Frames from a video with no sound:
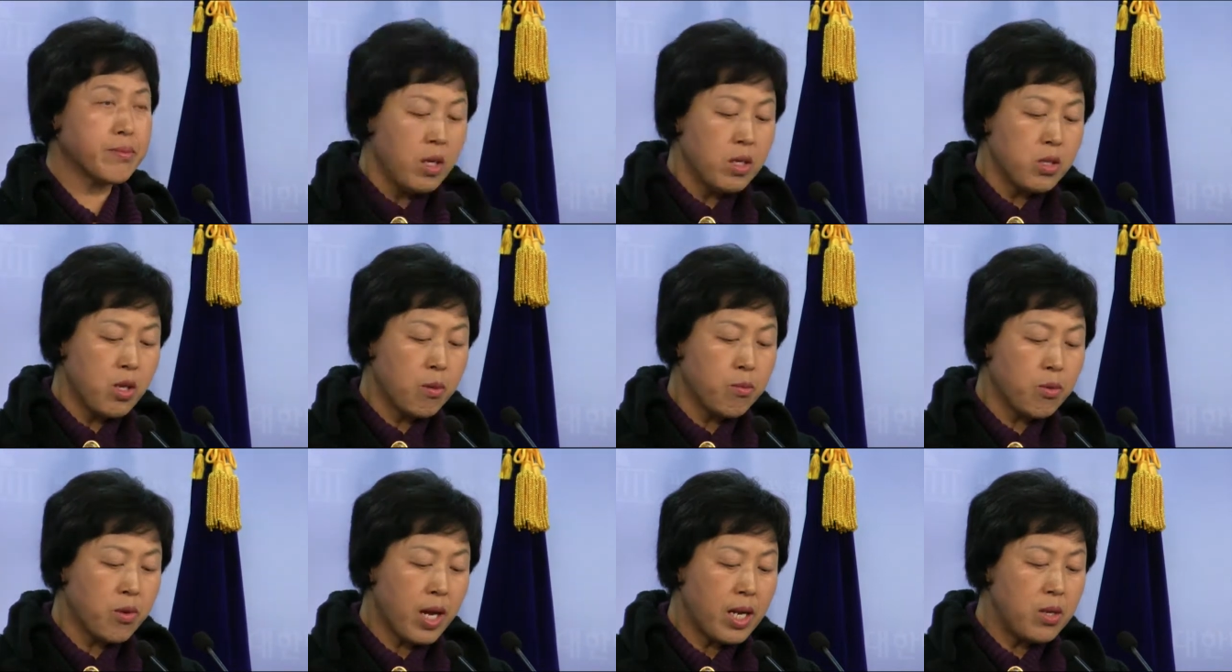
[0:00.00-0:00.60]

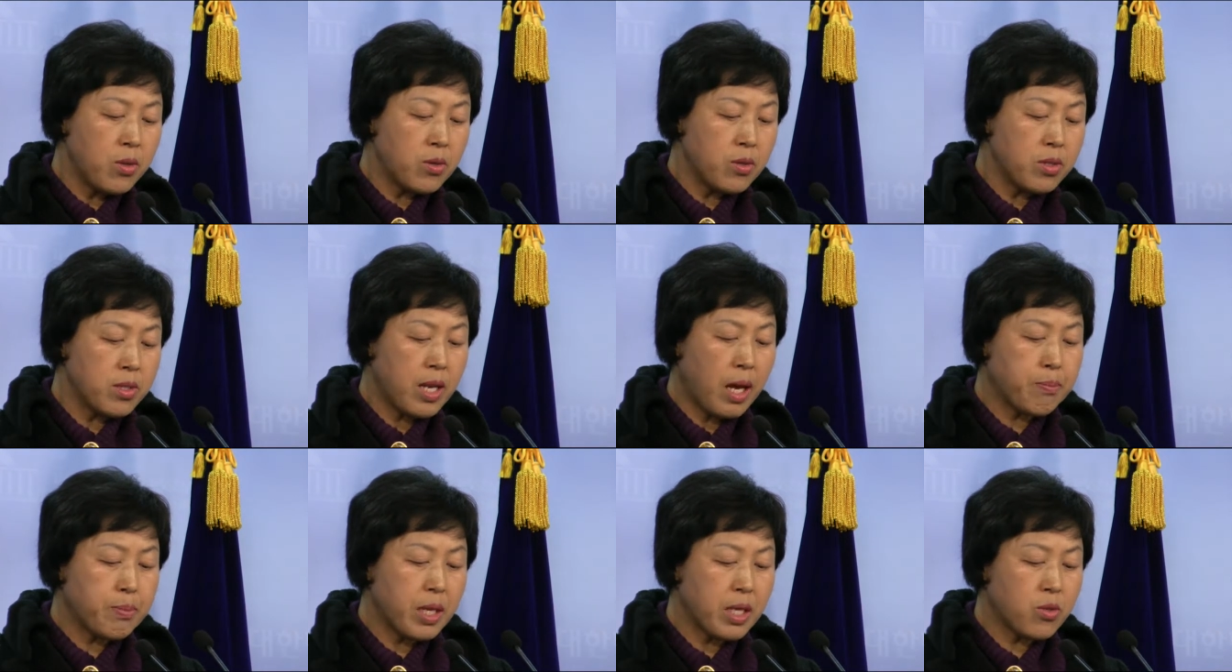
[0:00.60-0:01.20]
정부 관료들은
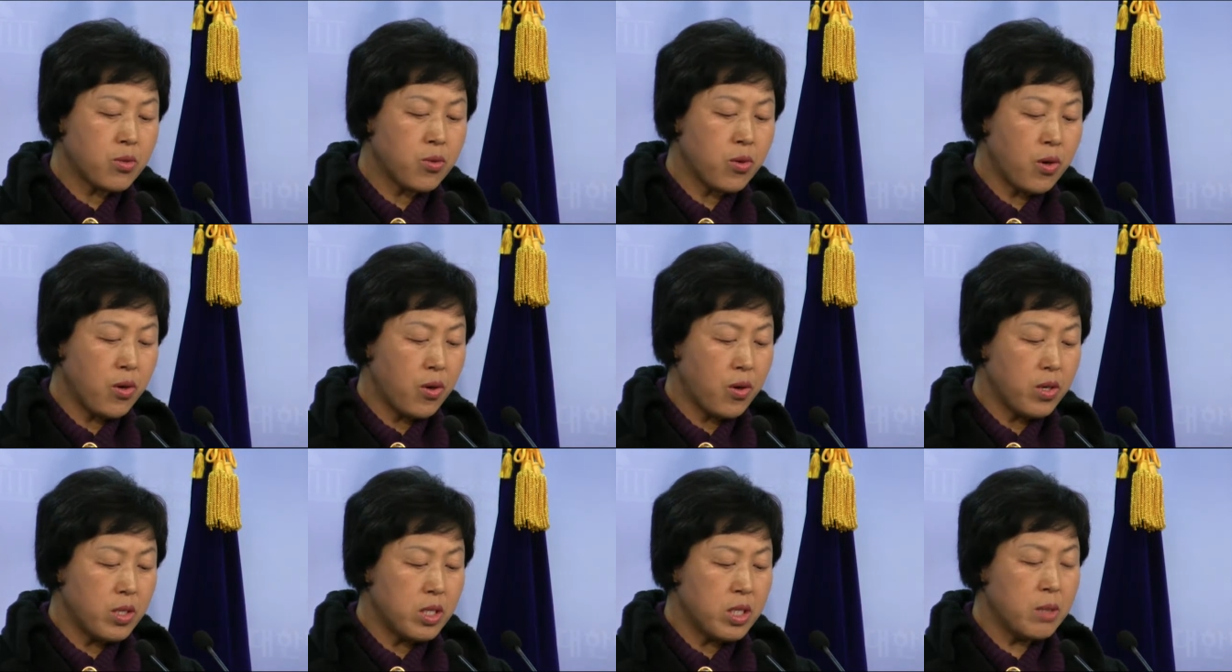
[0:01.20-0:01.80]

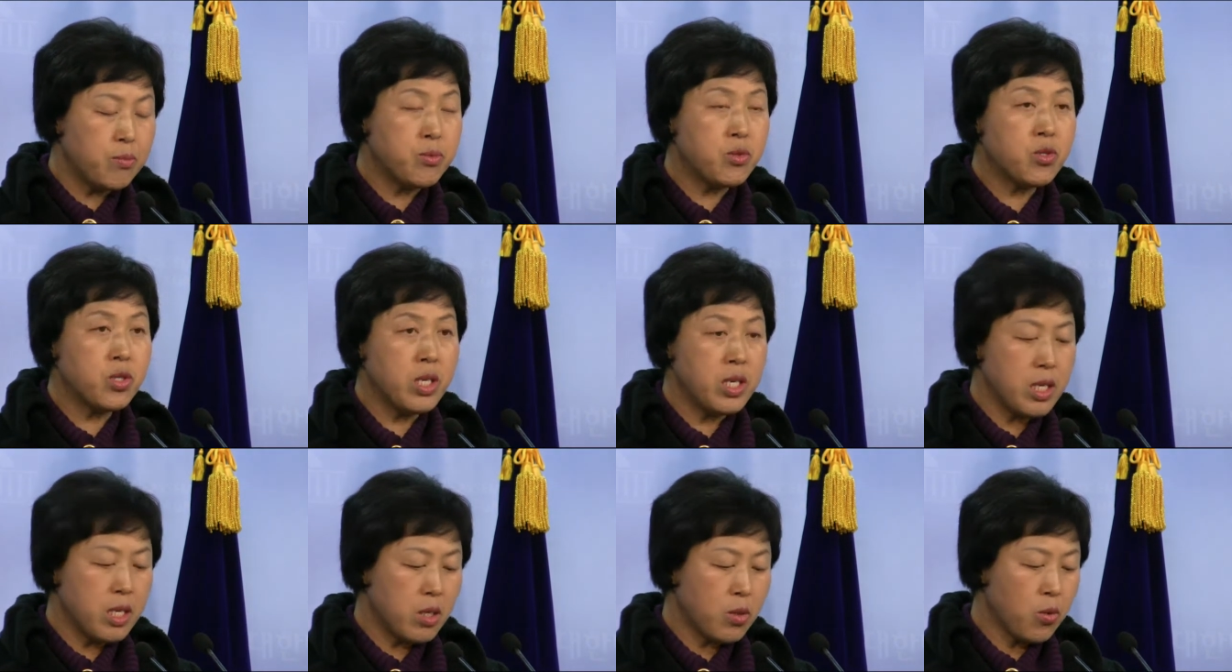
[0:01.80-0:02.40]
앞다투어
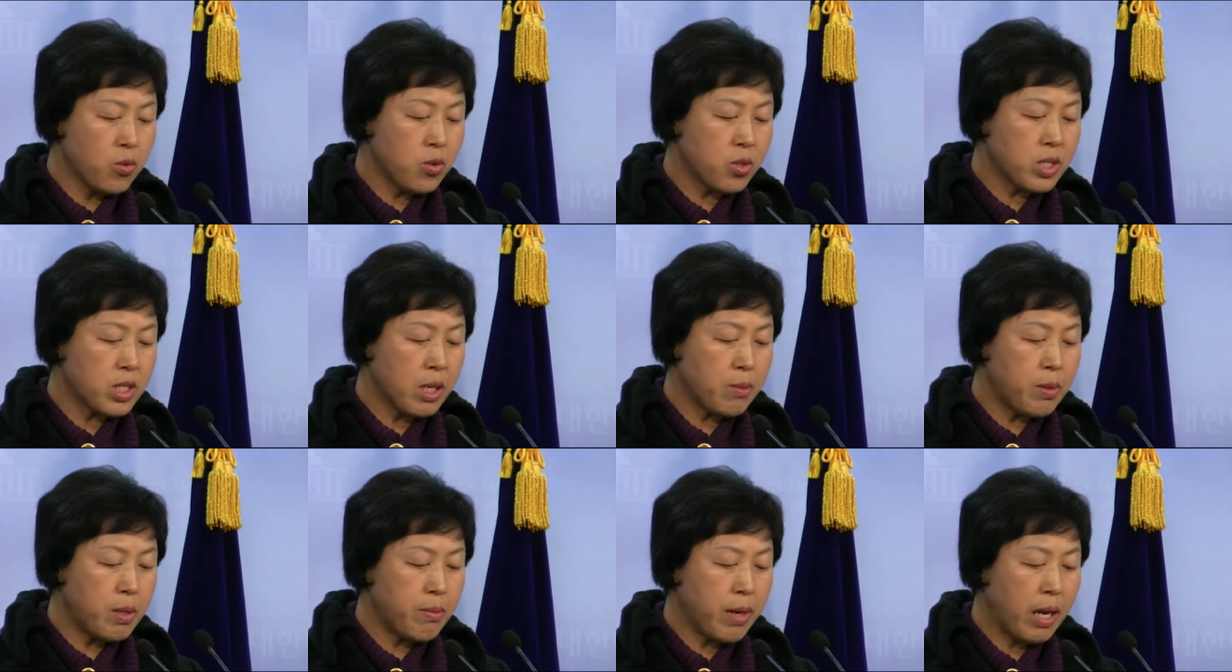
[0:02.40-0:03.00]
집주인이 도둑
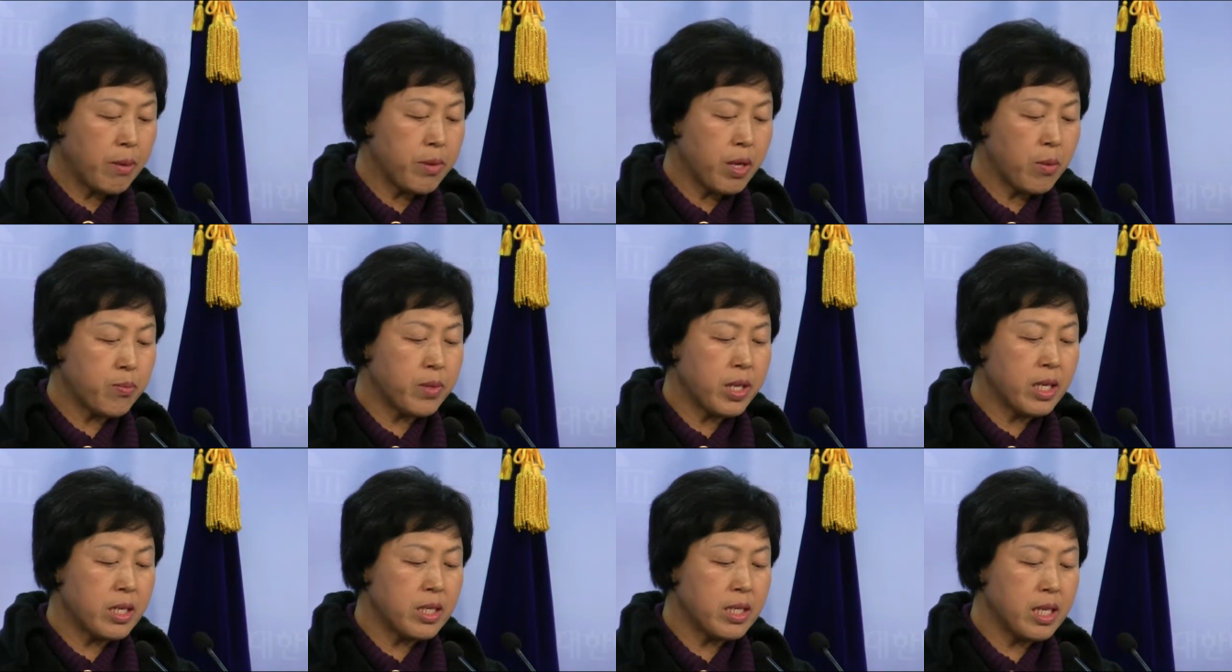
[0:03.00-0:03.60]
잡을 마음이
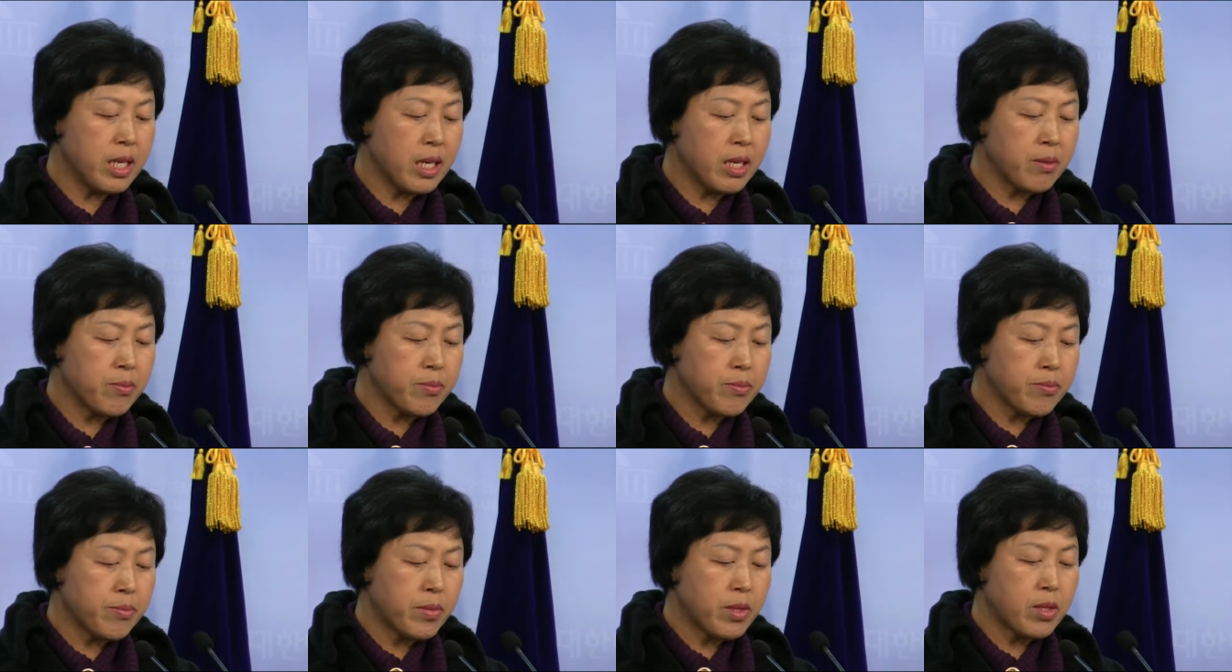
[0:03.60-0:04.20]
없다느니
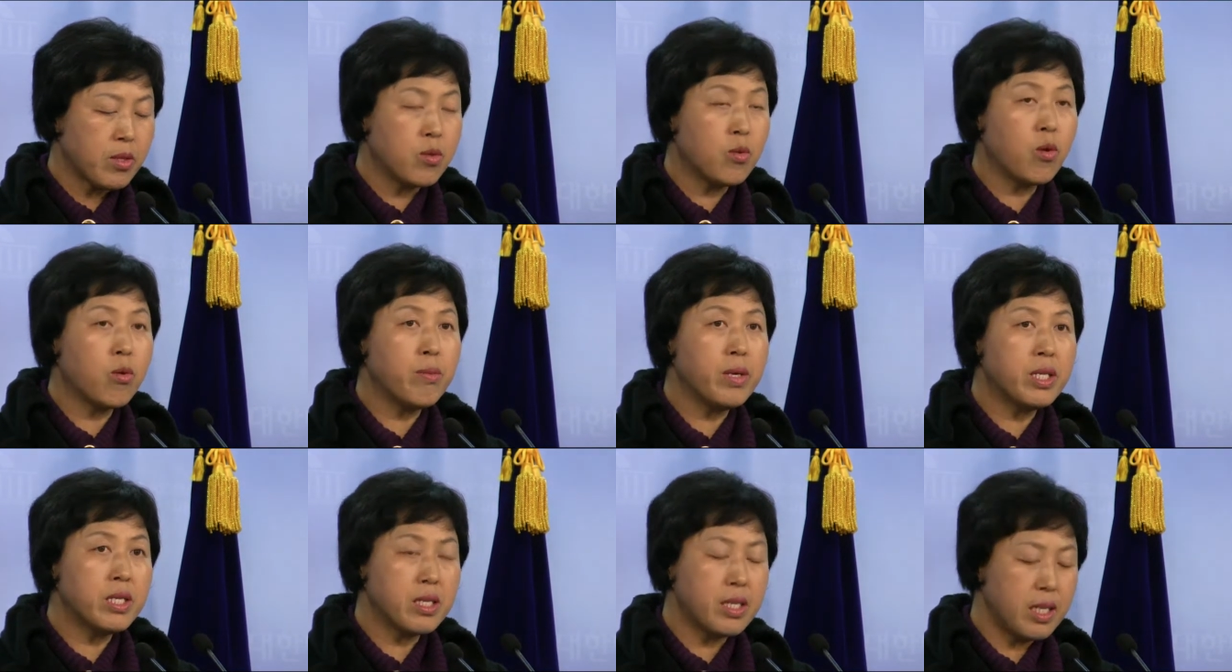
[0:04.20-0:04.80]

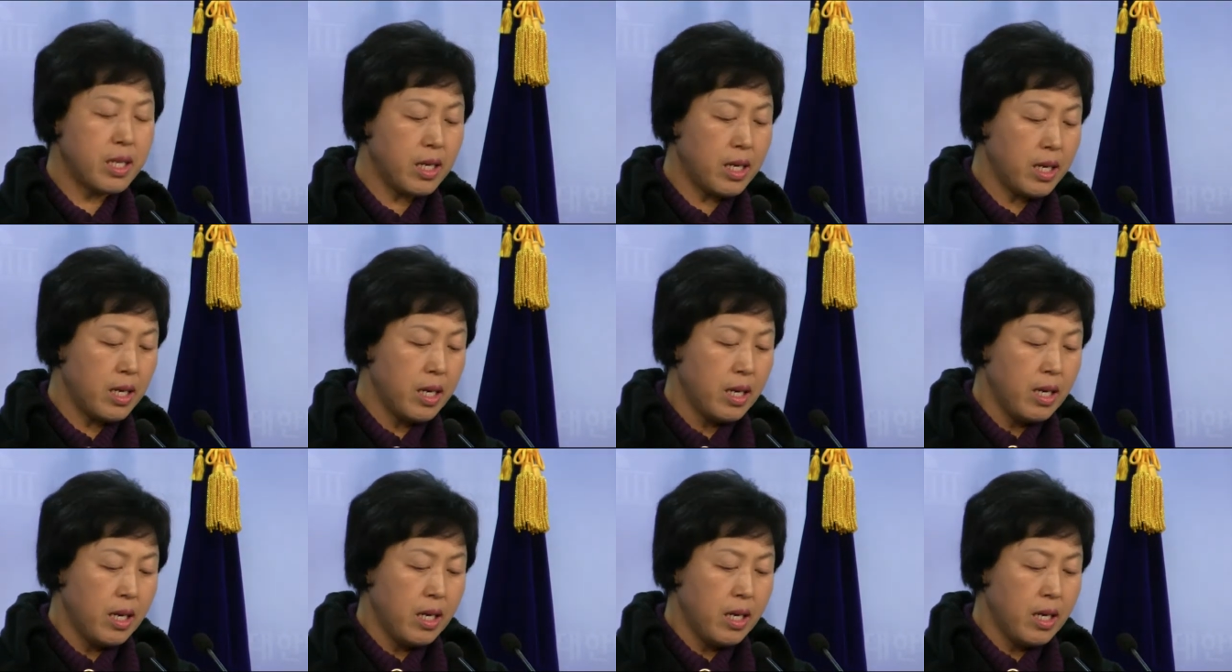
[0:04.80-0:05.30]
농민들이